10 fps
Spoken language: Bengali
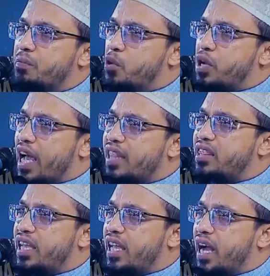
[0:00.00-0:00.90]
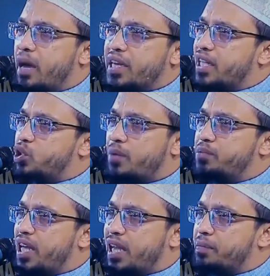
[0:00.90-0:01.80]
বুকে হাত দিয়ে আমাকে জবাব
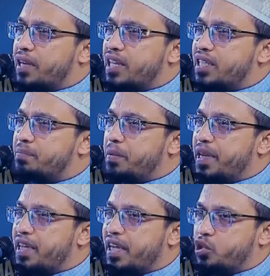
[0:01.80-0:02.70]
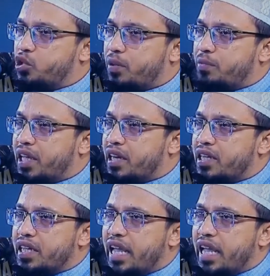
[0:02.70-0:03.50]
দেওয়া লাগবে না নিজের বিবেককে একটু জবাব দেন